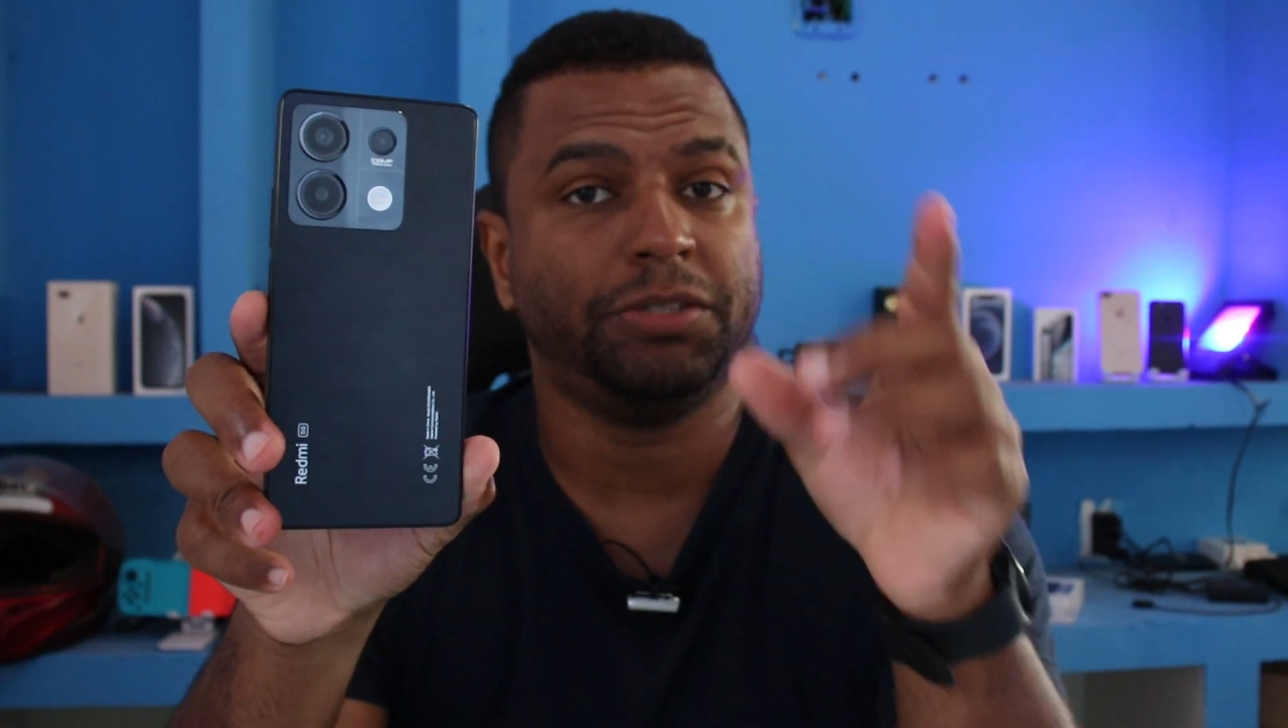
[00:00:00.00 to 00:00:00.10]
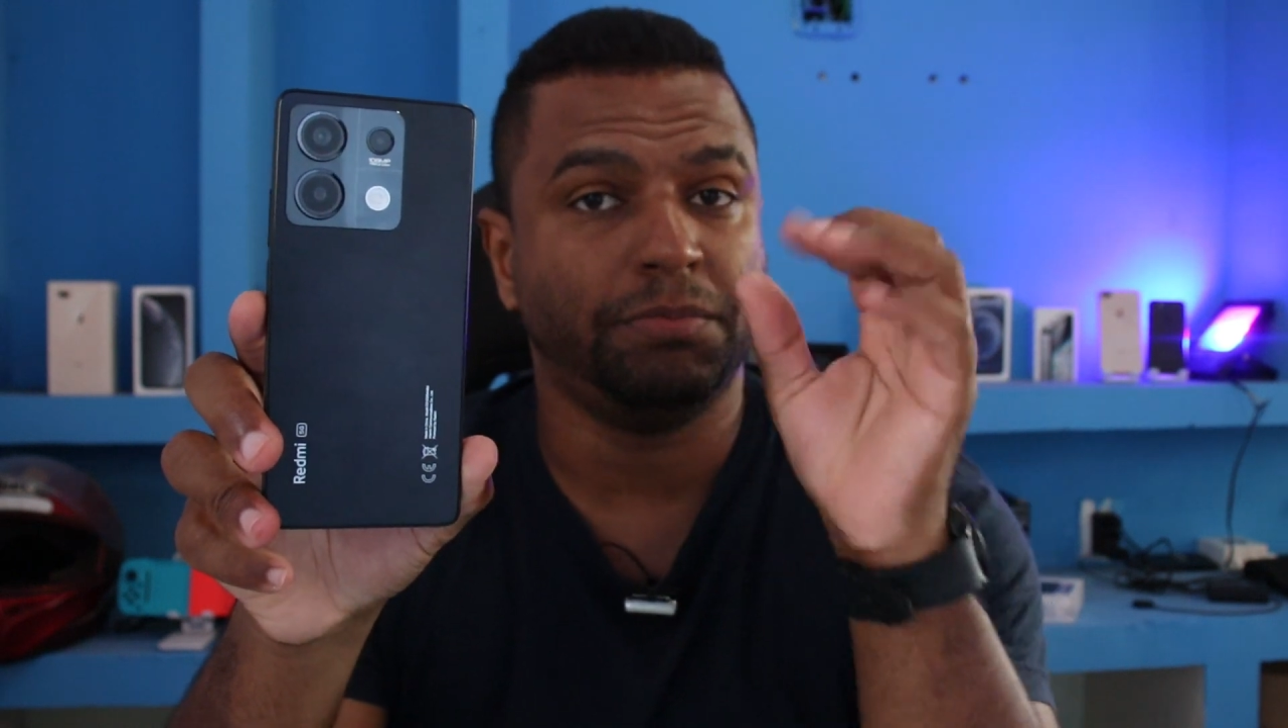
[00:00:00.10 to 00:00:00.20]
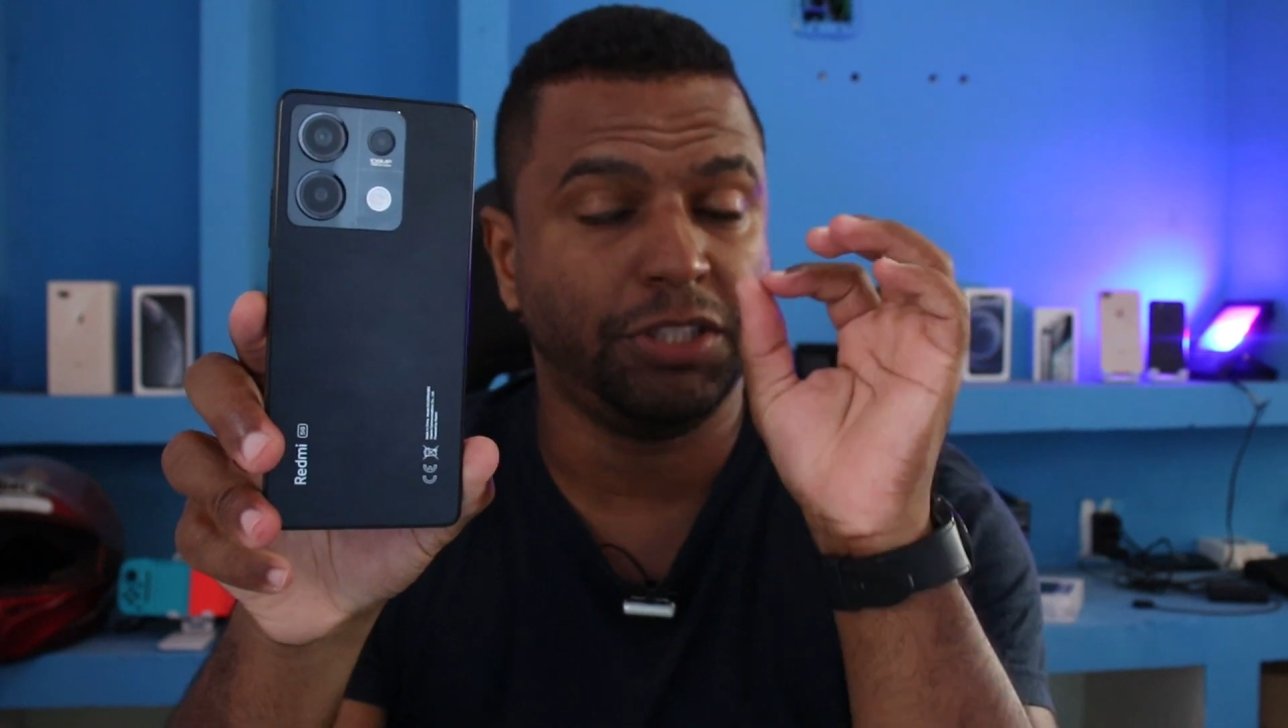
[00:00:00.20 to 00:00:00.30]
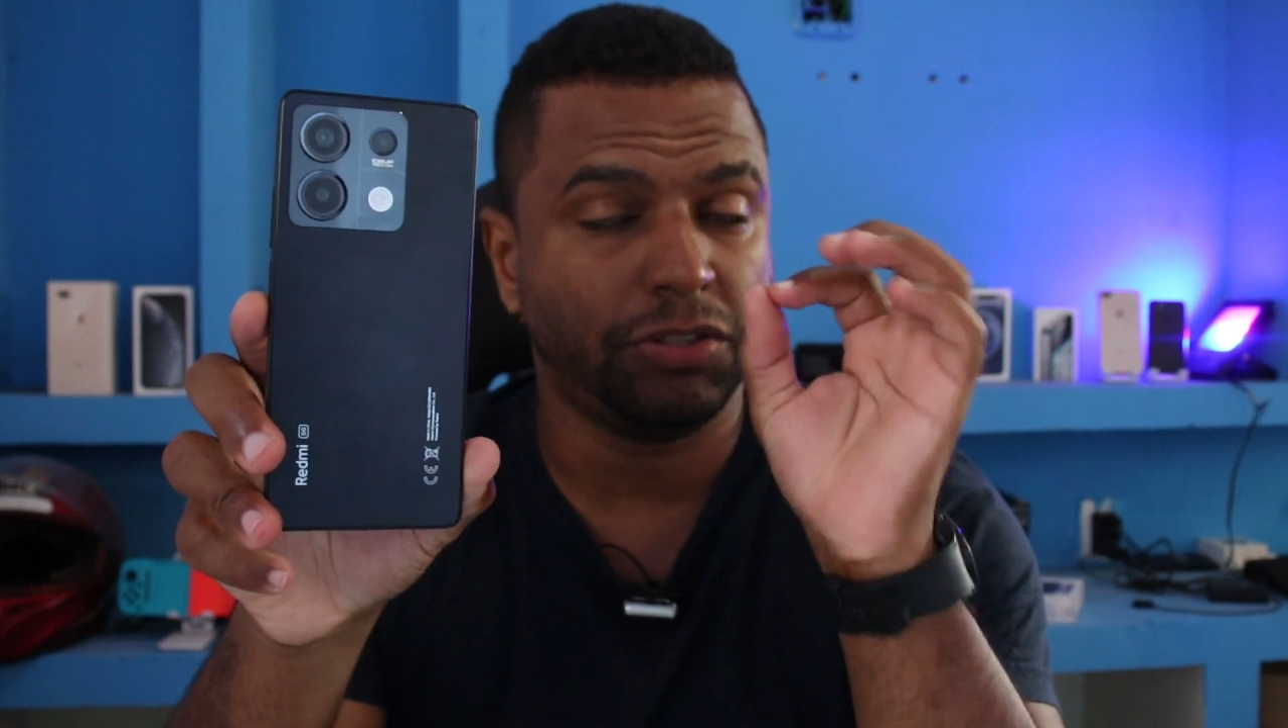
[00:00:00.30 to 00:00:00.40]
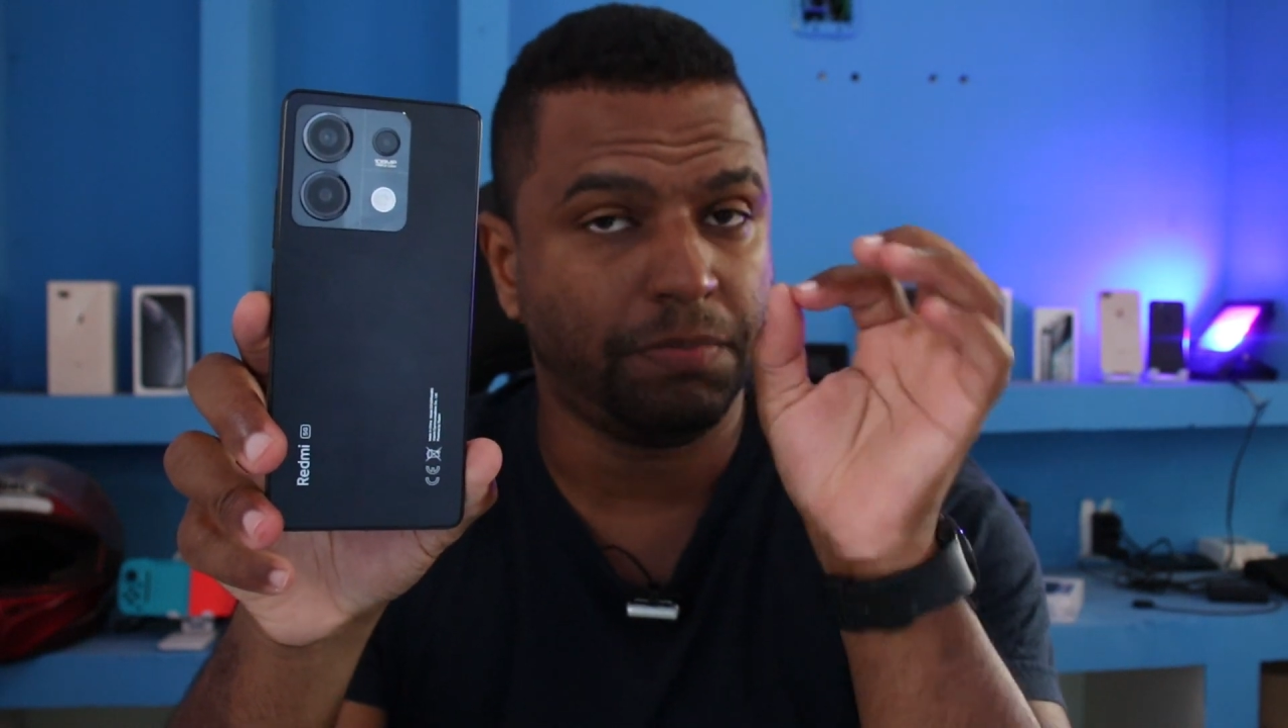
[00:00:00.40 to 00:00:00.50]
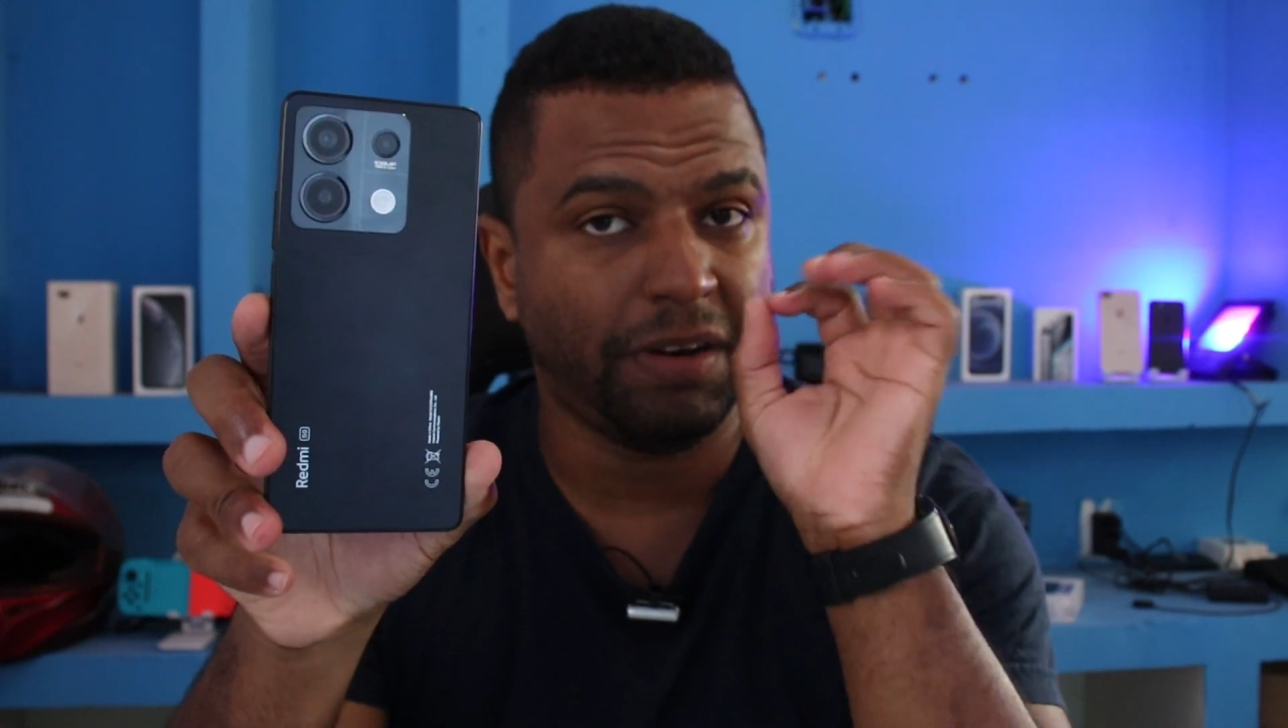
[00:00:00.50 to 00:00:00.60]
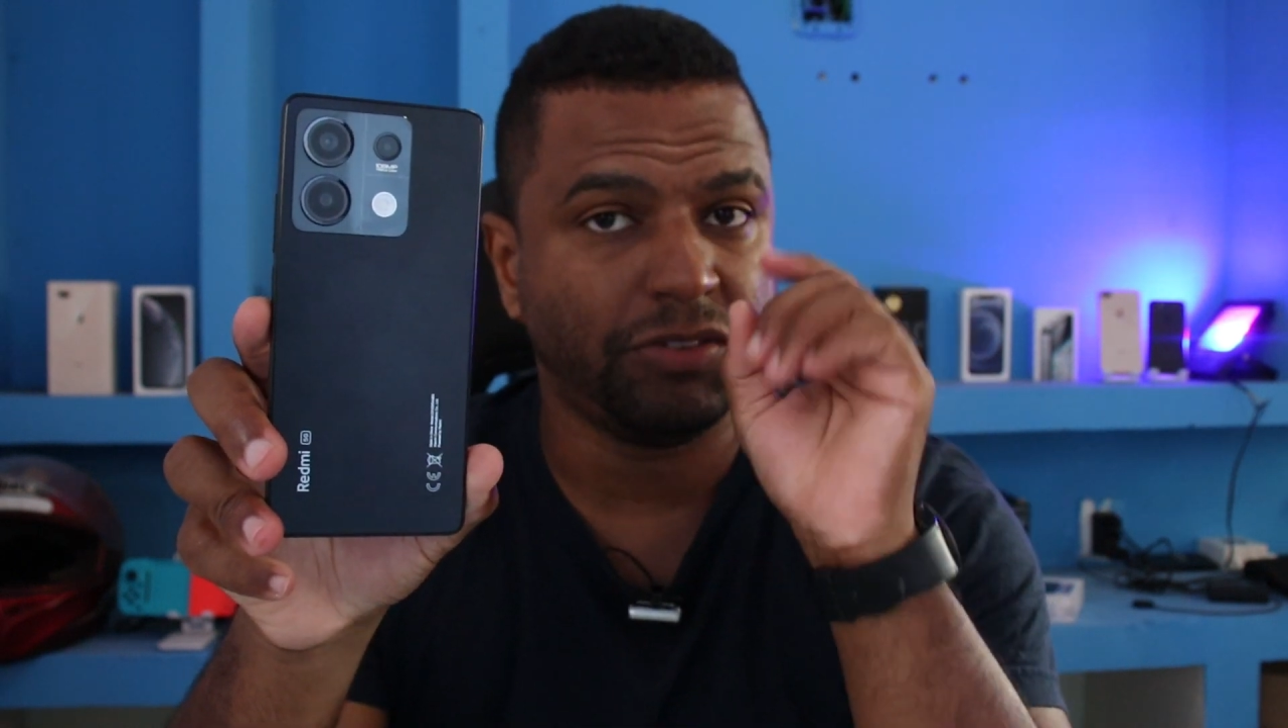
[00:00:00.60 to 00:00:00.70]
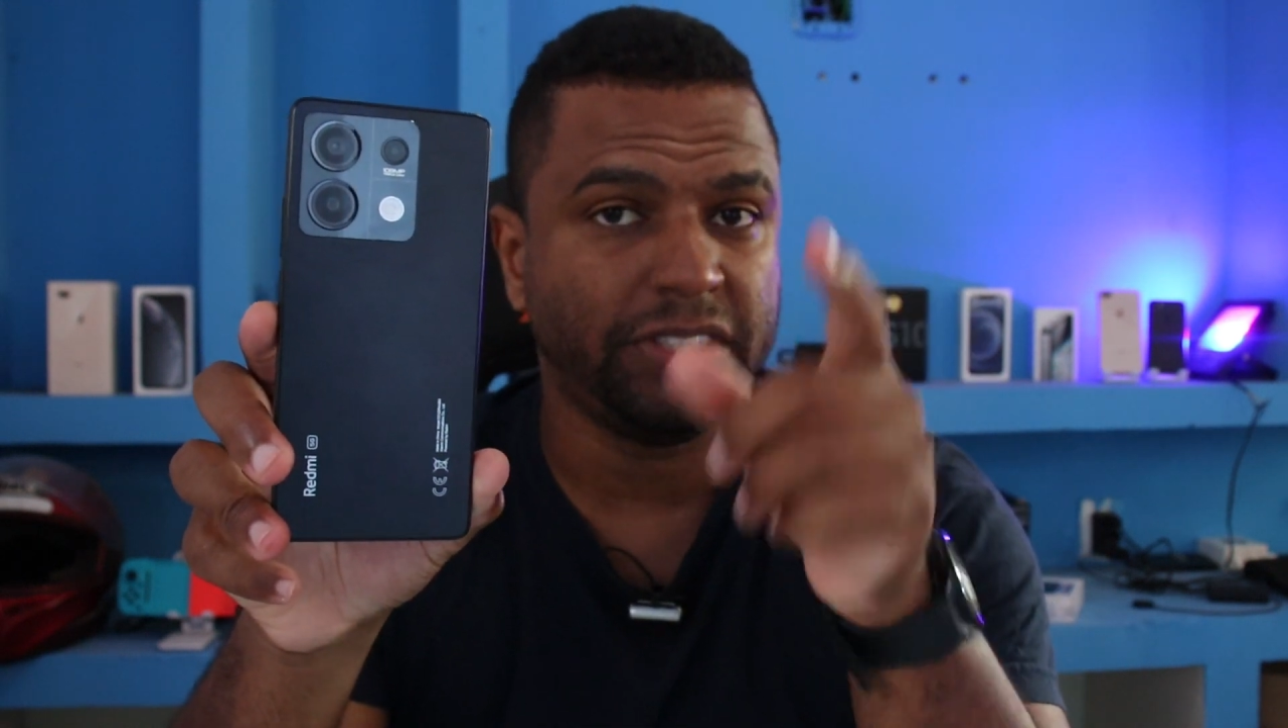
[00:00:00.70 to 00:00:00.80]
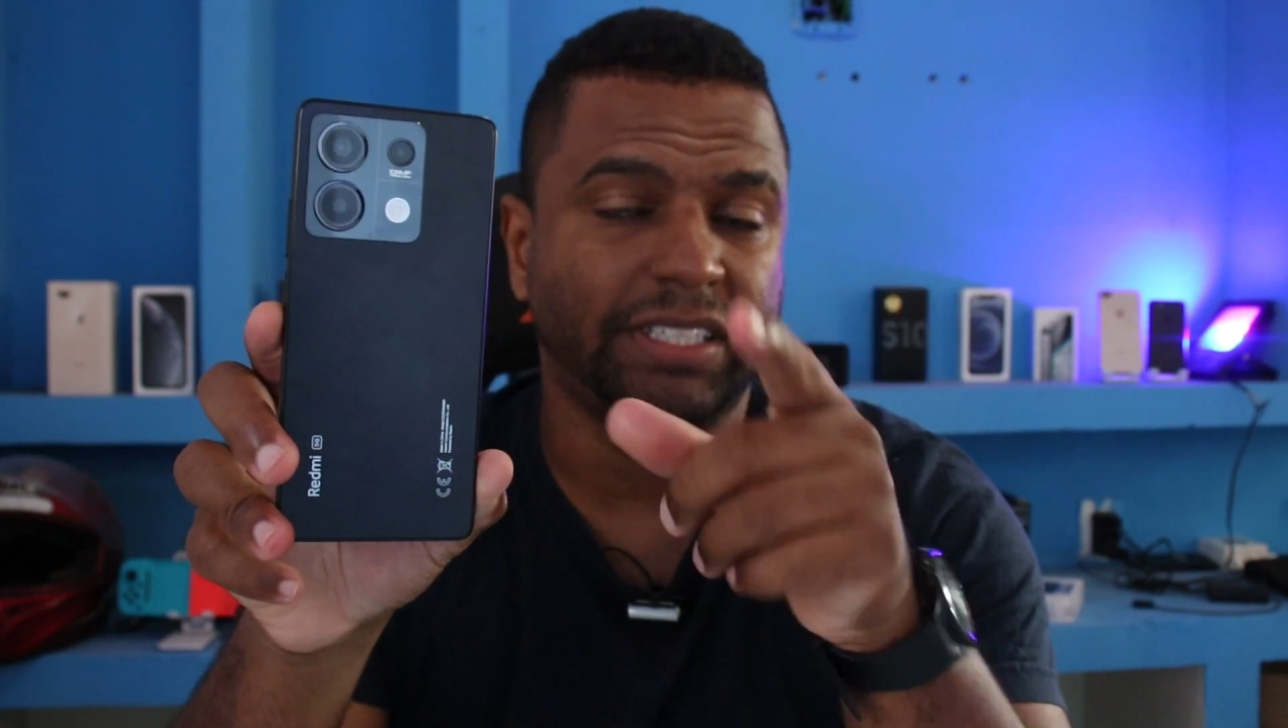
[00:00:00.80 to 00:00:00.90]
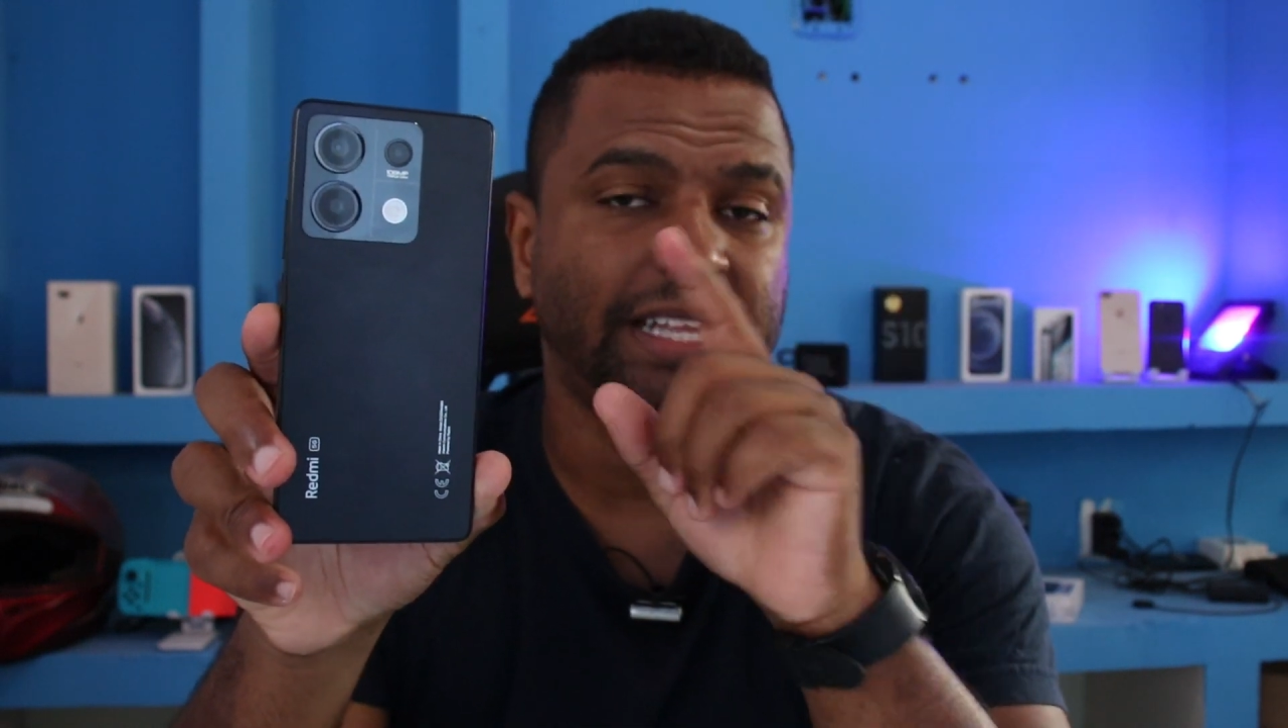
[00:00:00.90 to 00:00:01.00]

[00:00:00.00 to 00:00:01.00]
minto para vocês,